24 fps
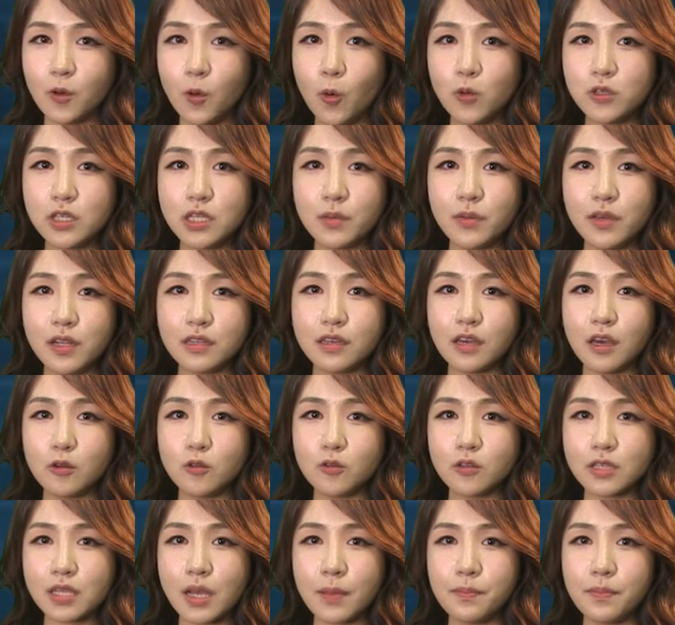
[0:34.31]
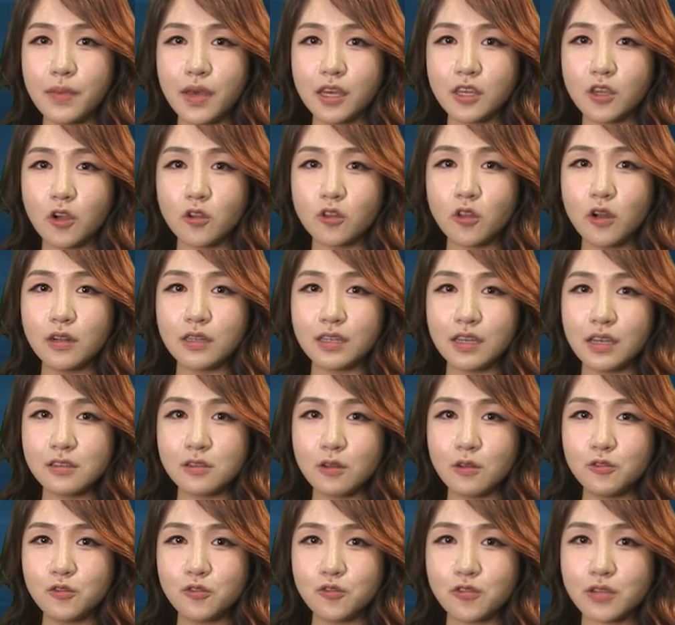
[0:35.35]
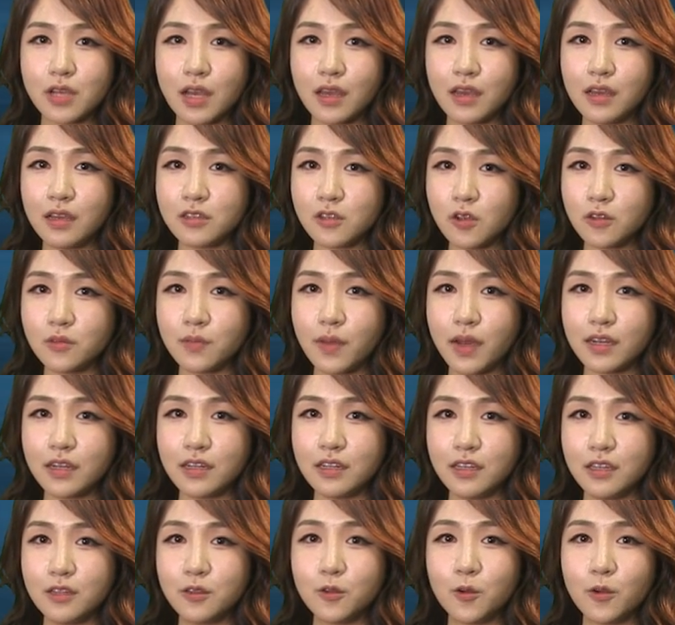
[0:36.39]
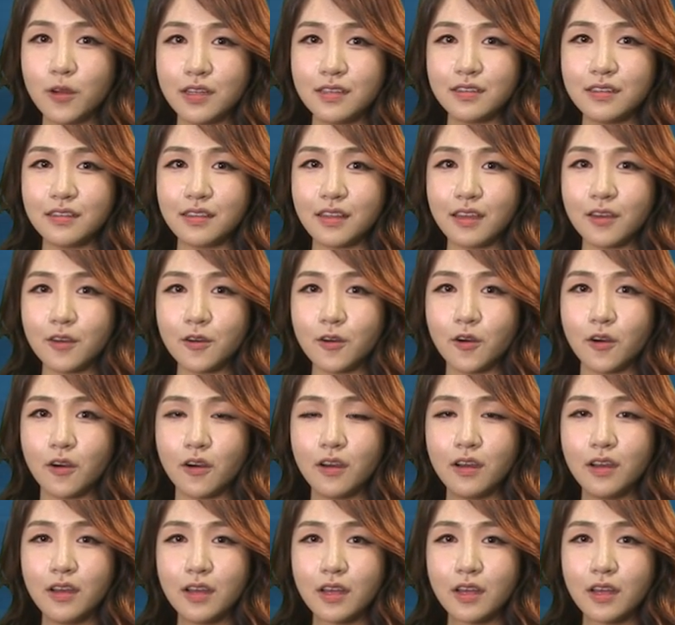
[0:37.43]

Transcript: 오십일 개국 삼백여덟 개 선주사의 선박을 인도했는데요.